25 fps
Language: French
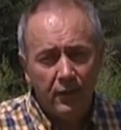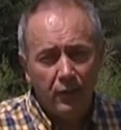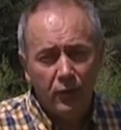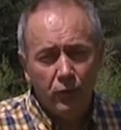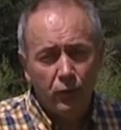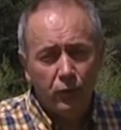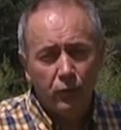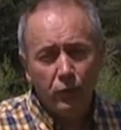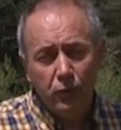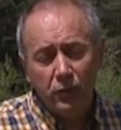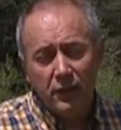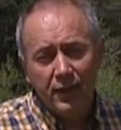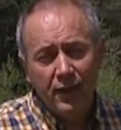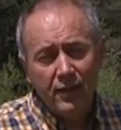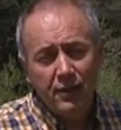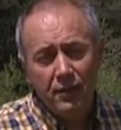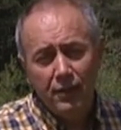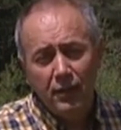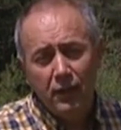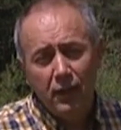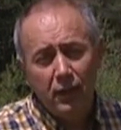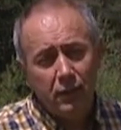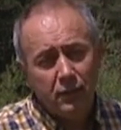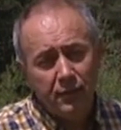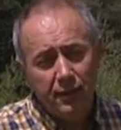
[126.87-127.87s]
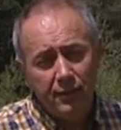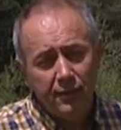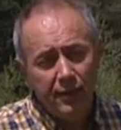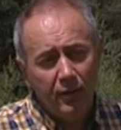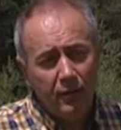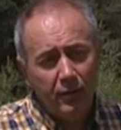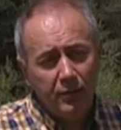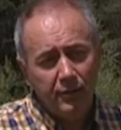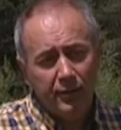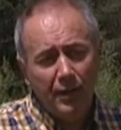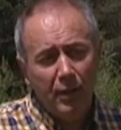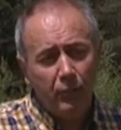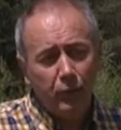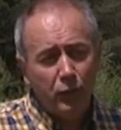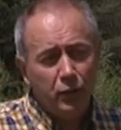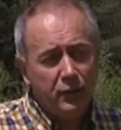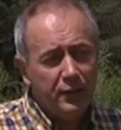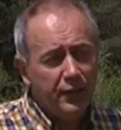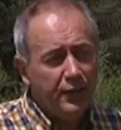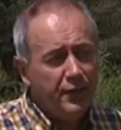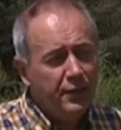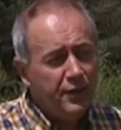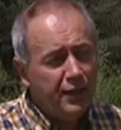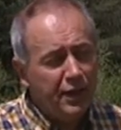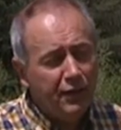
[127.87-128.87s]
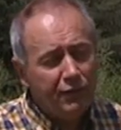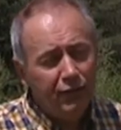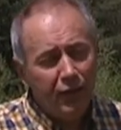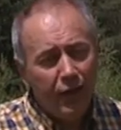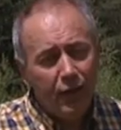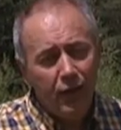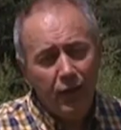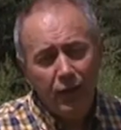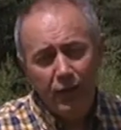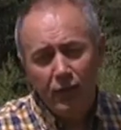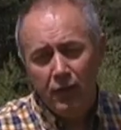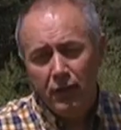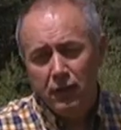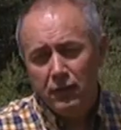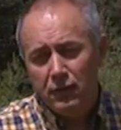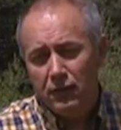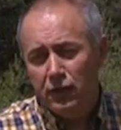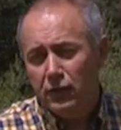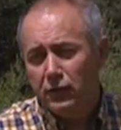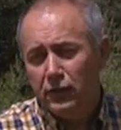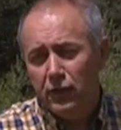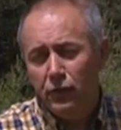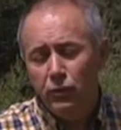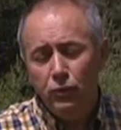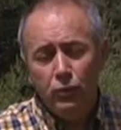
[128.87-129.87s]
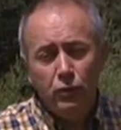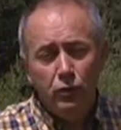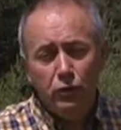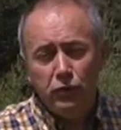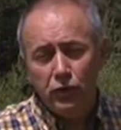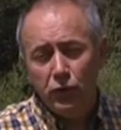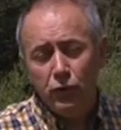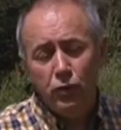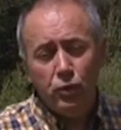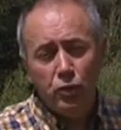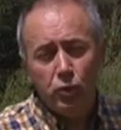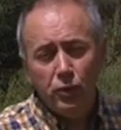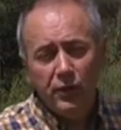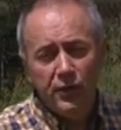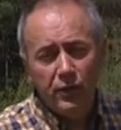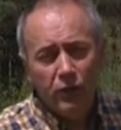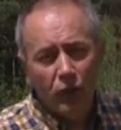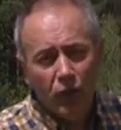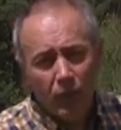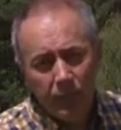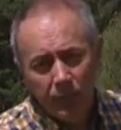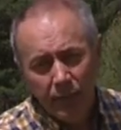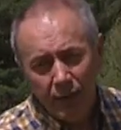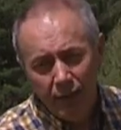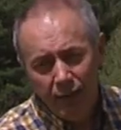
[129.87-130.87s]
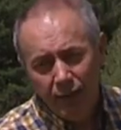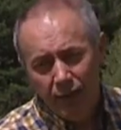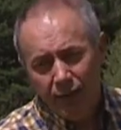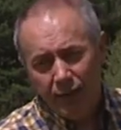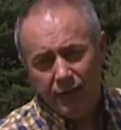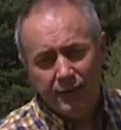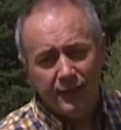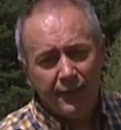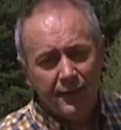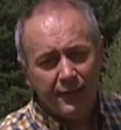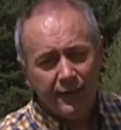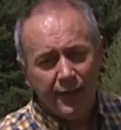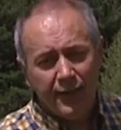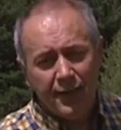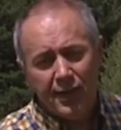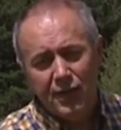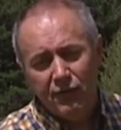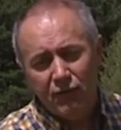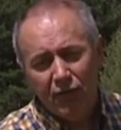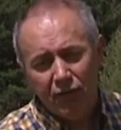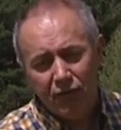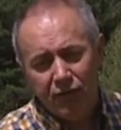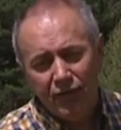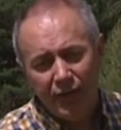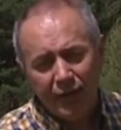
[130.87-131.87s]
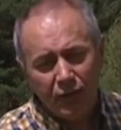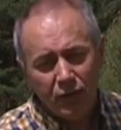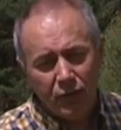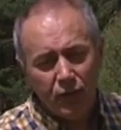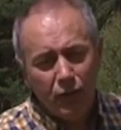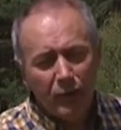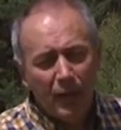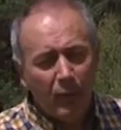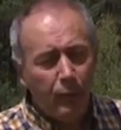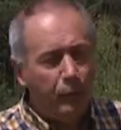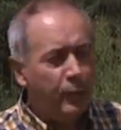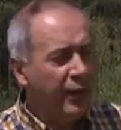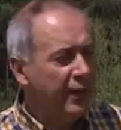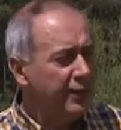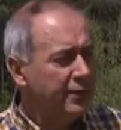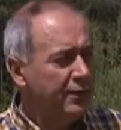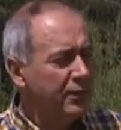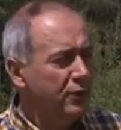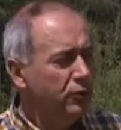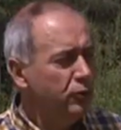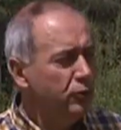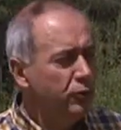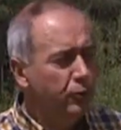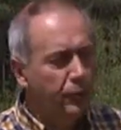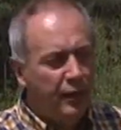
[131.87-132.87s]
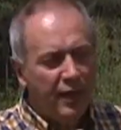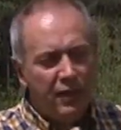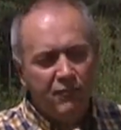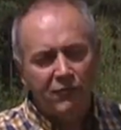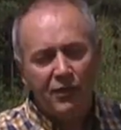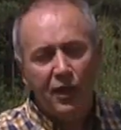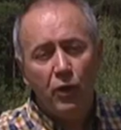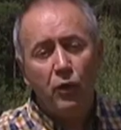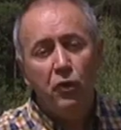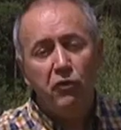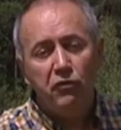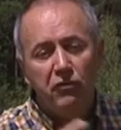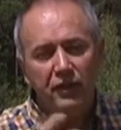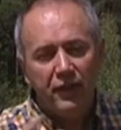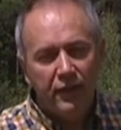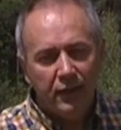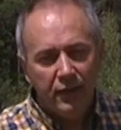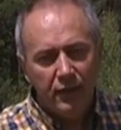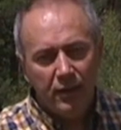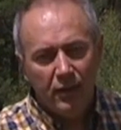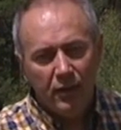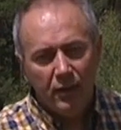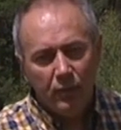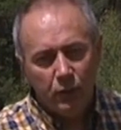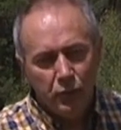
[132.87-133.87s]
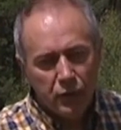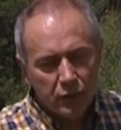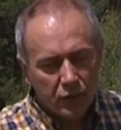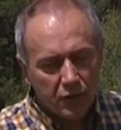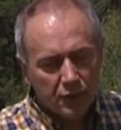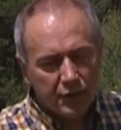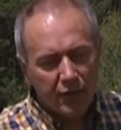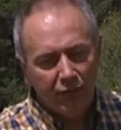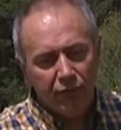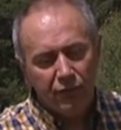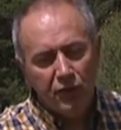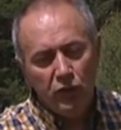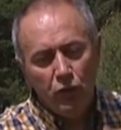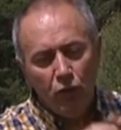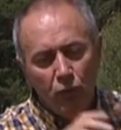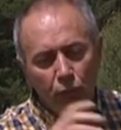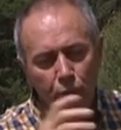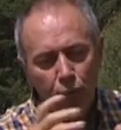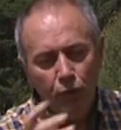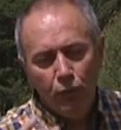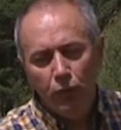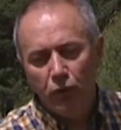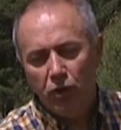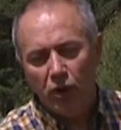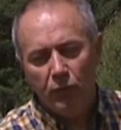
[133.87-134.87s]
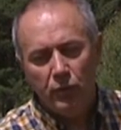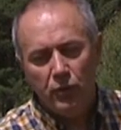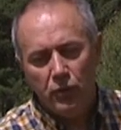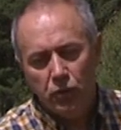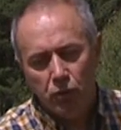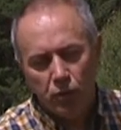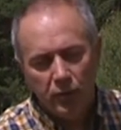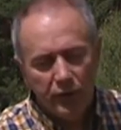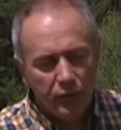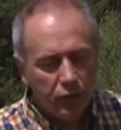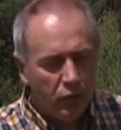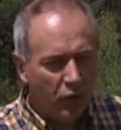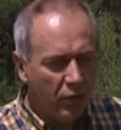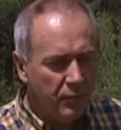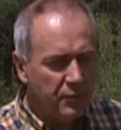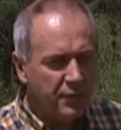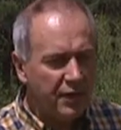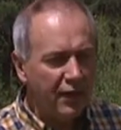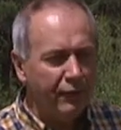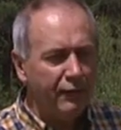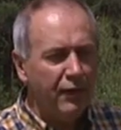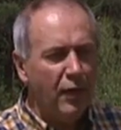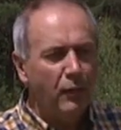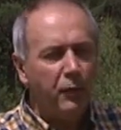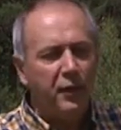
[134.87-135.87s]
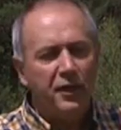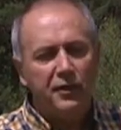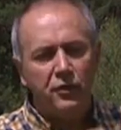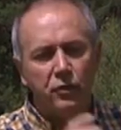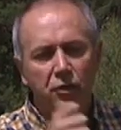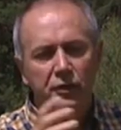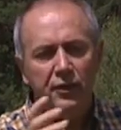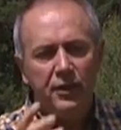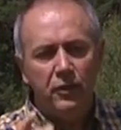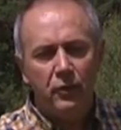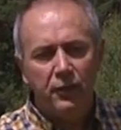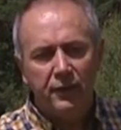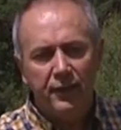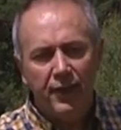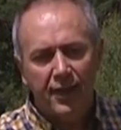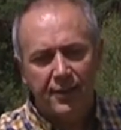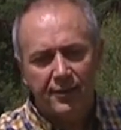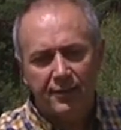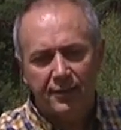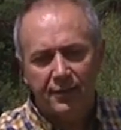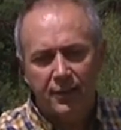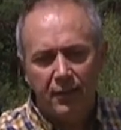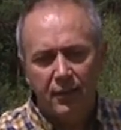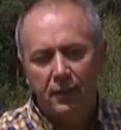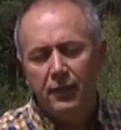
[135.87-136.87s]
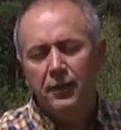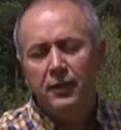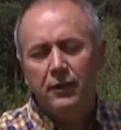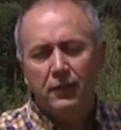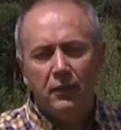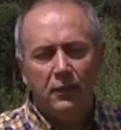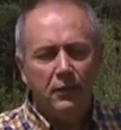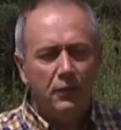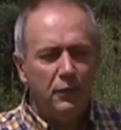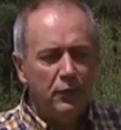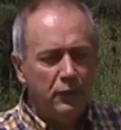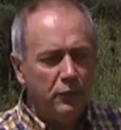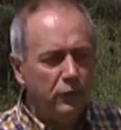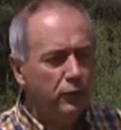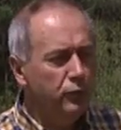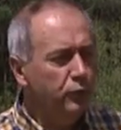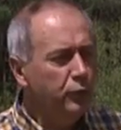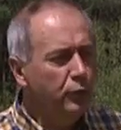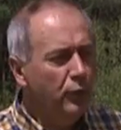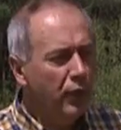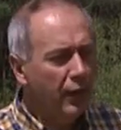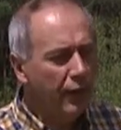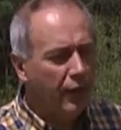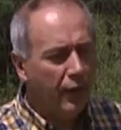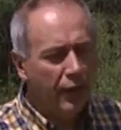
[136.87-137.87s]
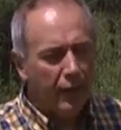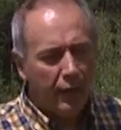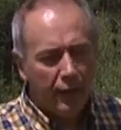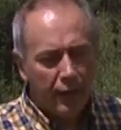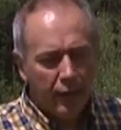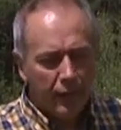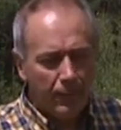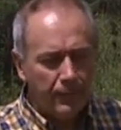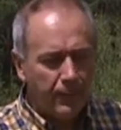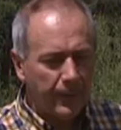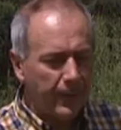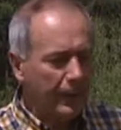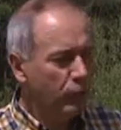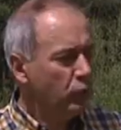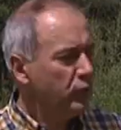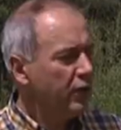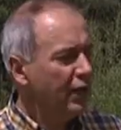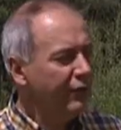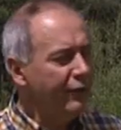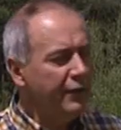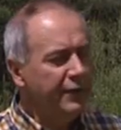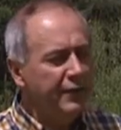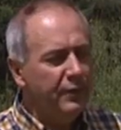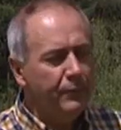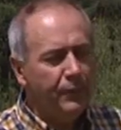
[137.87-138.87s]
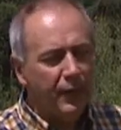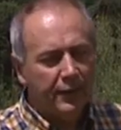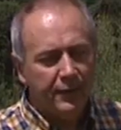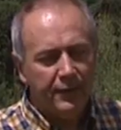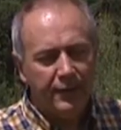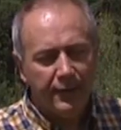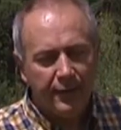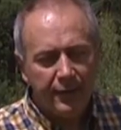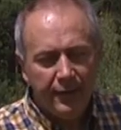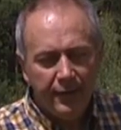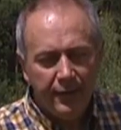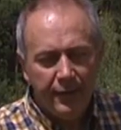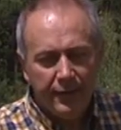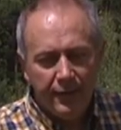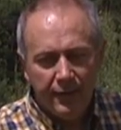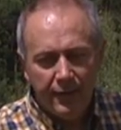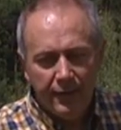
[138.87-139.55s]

Le gluten, c'est la, protéine qui va, c'est du chewing-gum, et c'est ça qui va faire que la pâte du pain va lever, puisque ça fait une bulle comme un chewing-gum, ça va emprisonner le gaz euh, dû au travail des bactéries.